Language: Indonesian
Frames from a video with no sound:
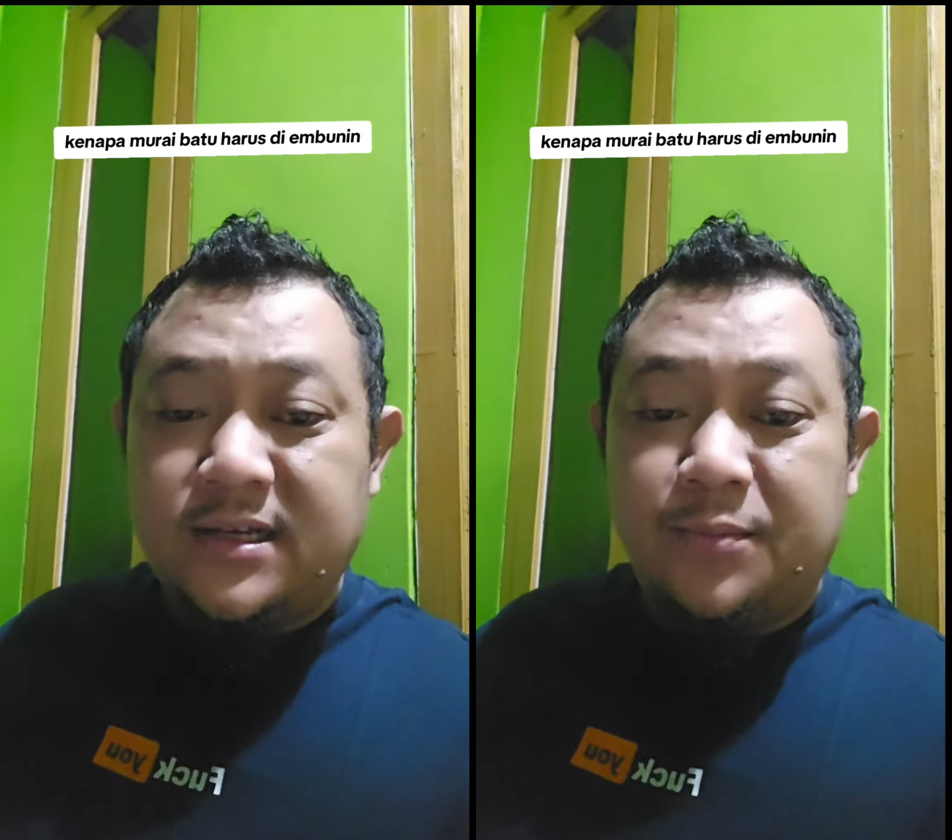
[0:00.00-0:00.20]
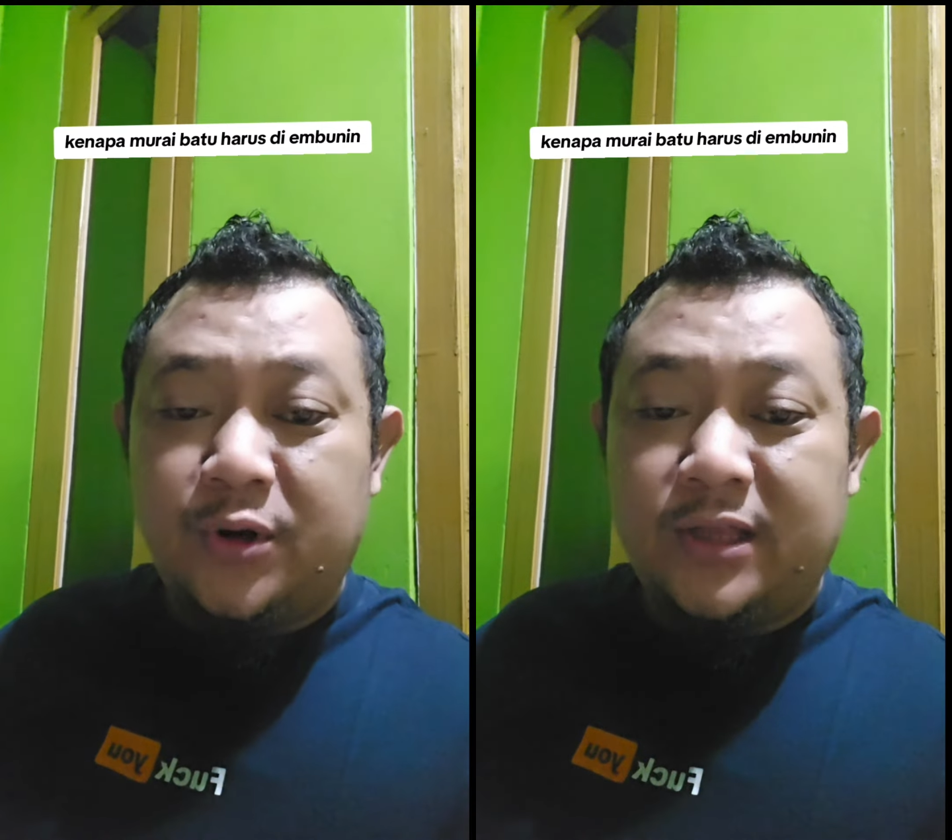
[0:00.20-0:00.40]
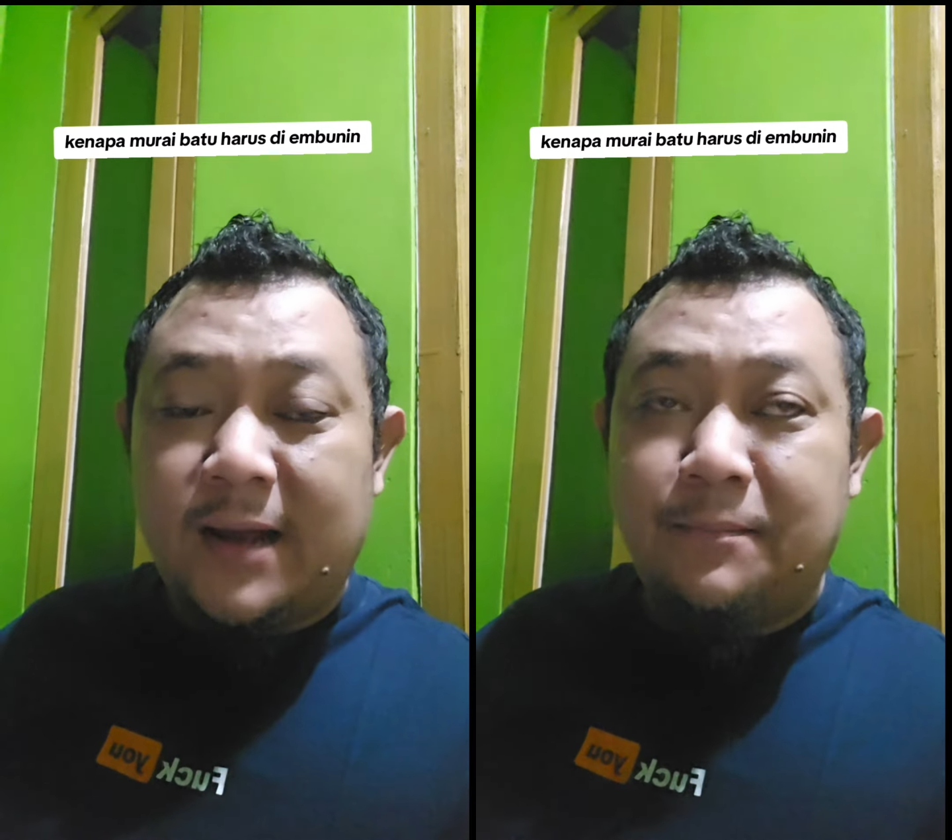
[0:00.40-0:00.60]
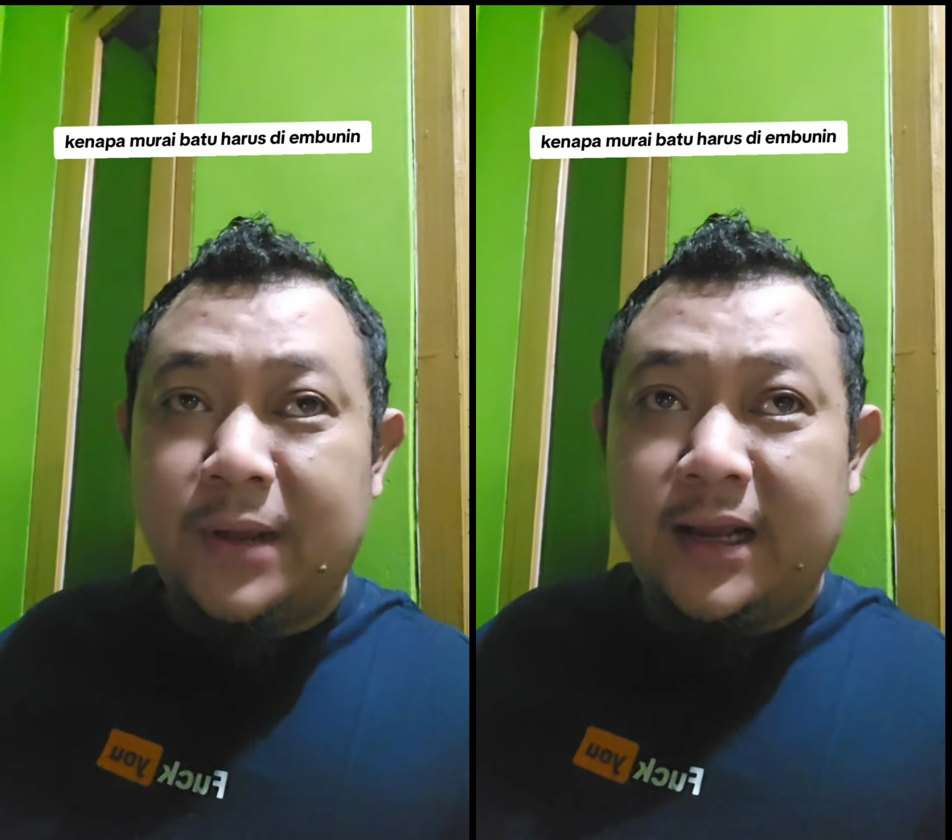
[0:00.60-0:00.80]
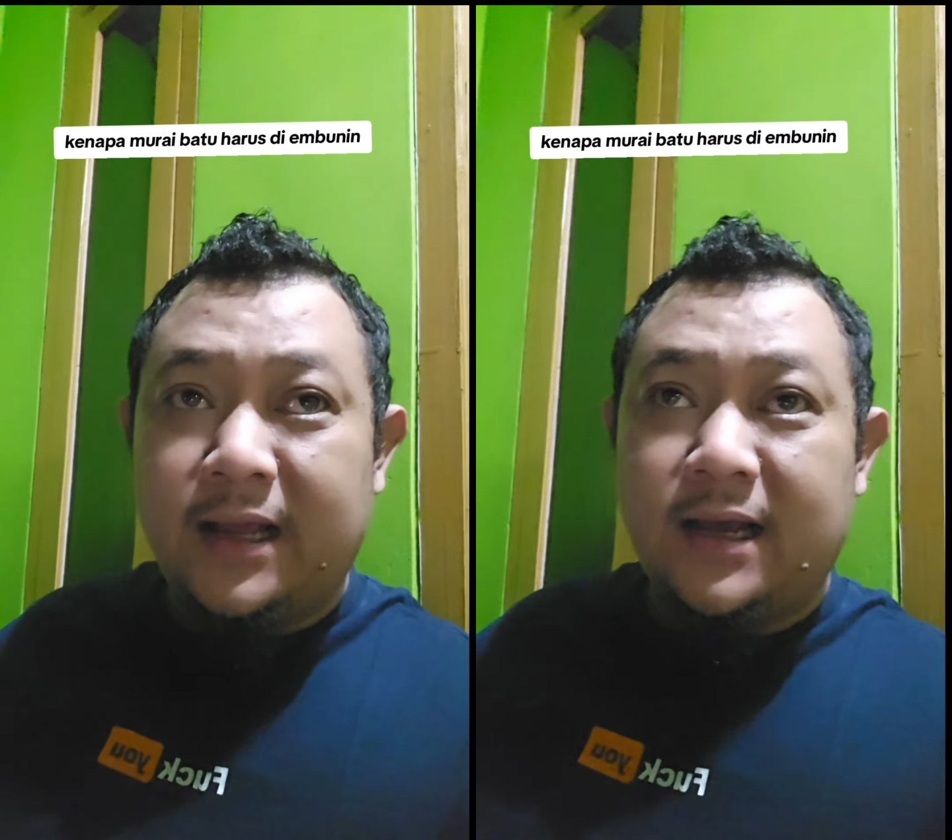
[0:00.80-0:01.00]

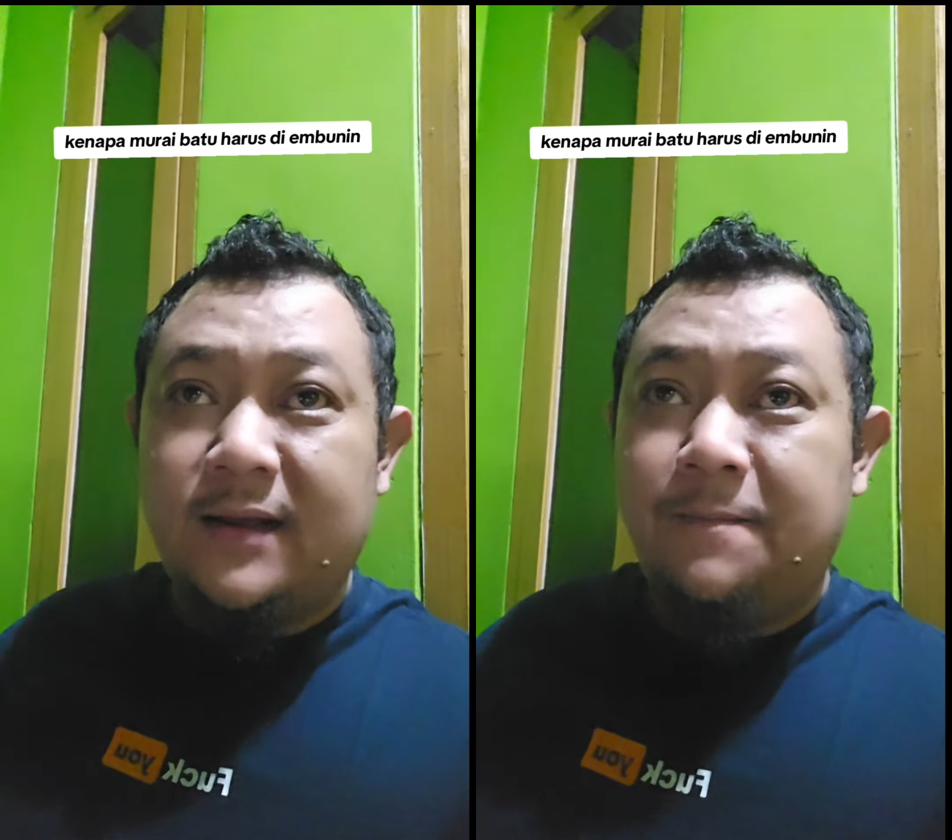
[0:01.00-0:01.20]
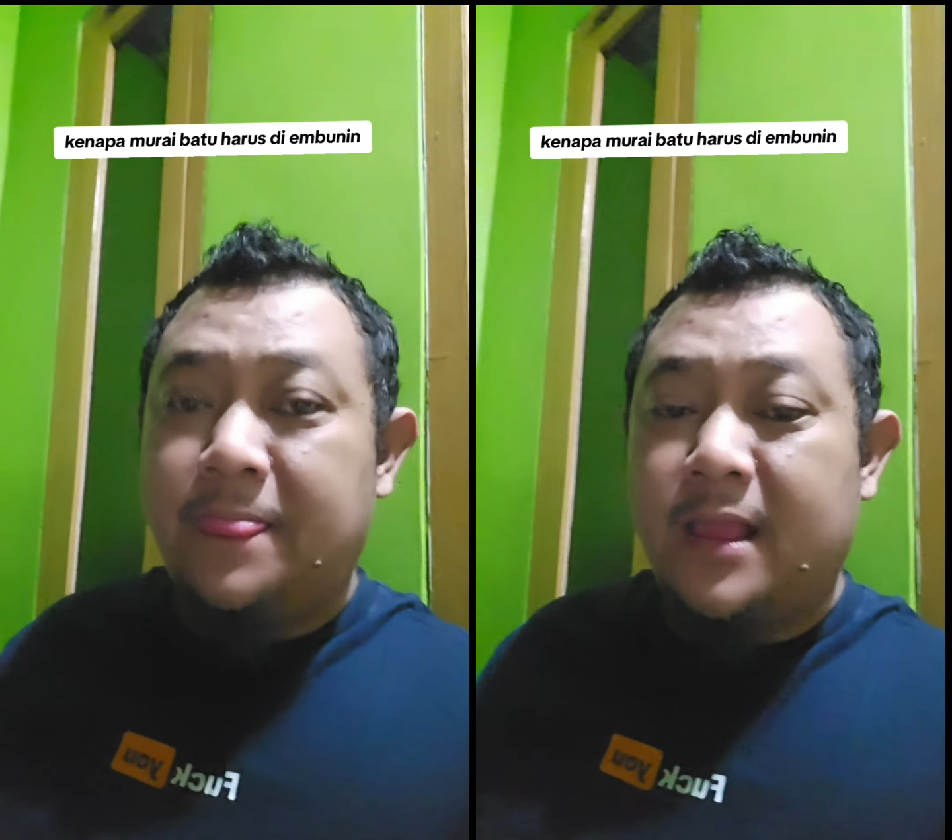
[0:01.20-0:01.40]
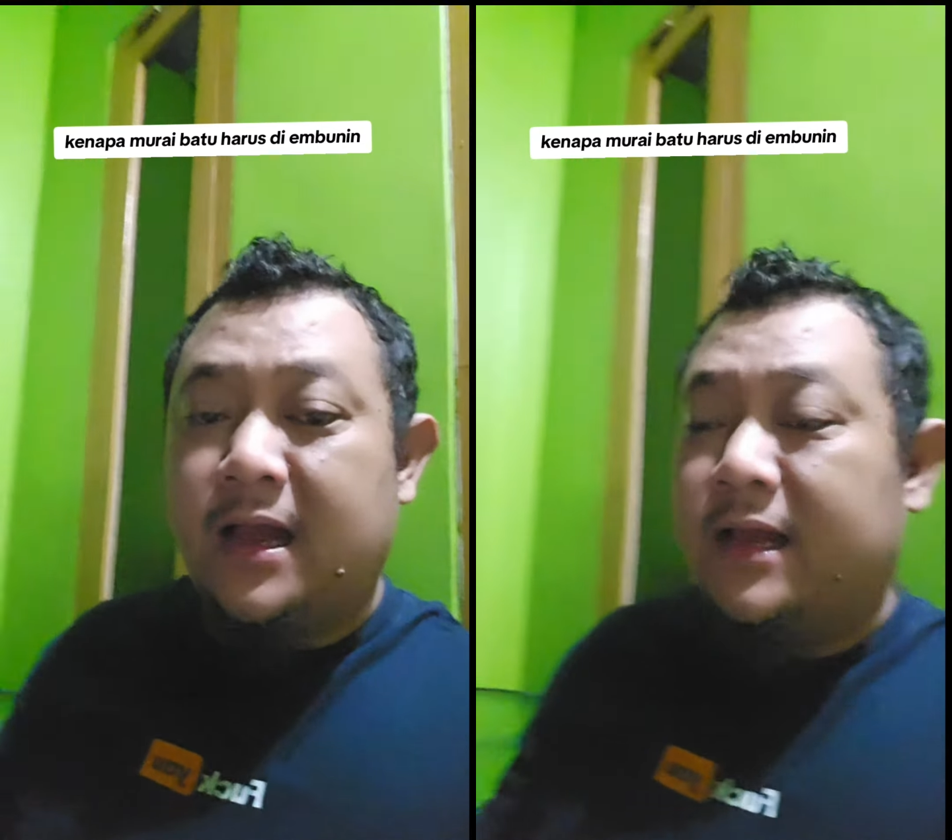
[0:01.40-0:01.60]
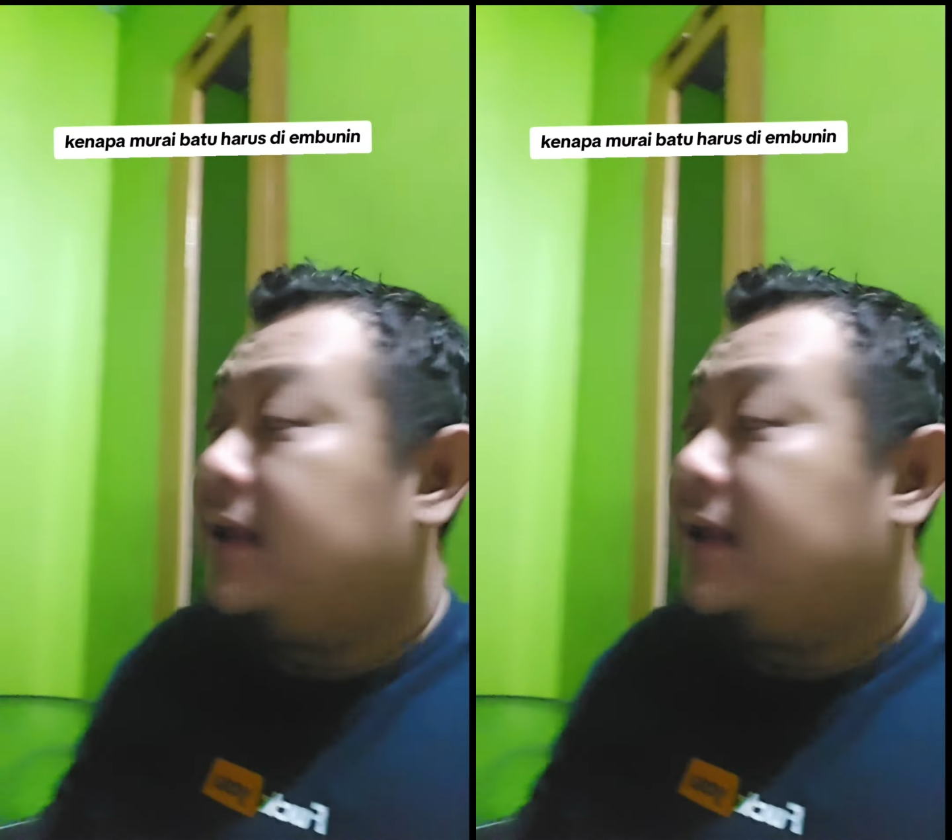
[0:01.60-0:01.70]
Jabodetabek ya Nah,